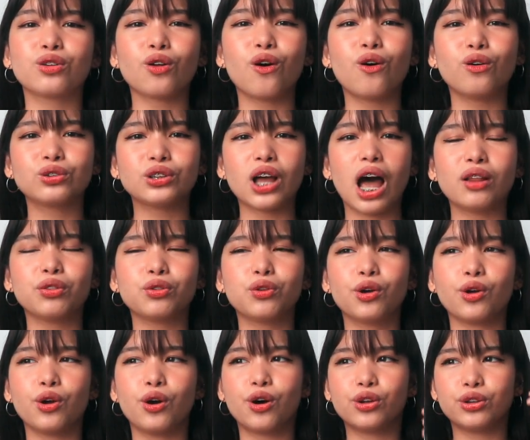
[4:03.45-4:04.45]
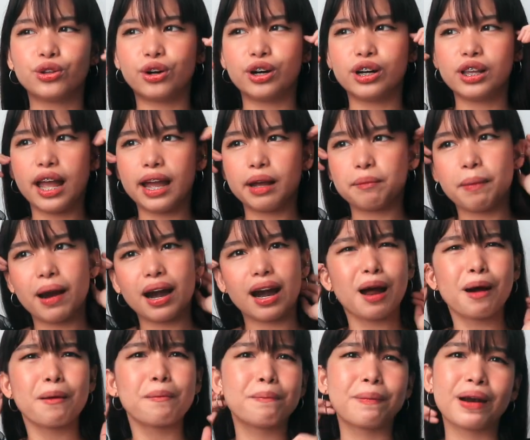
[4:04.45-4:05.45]
totoong sando yon or like
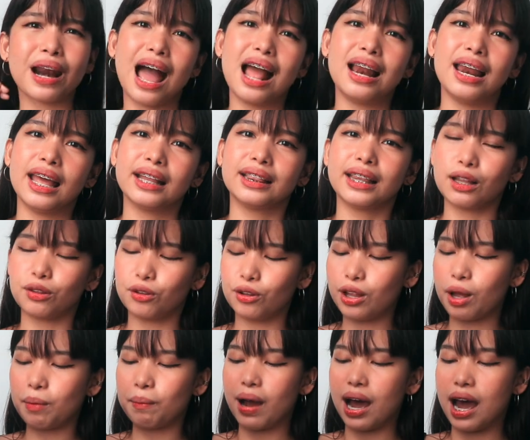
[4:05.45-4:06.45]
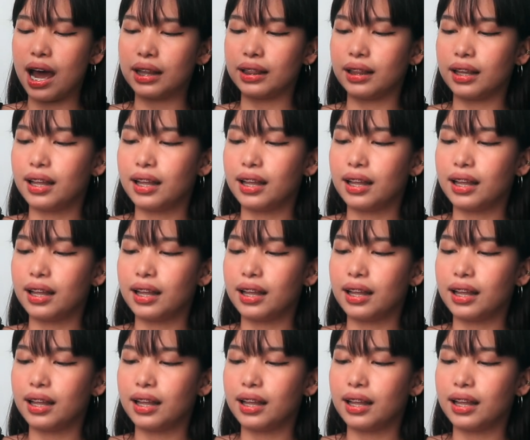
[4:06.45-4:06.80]
parang bralette. Ito naman,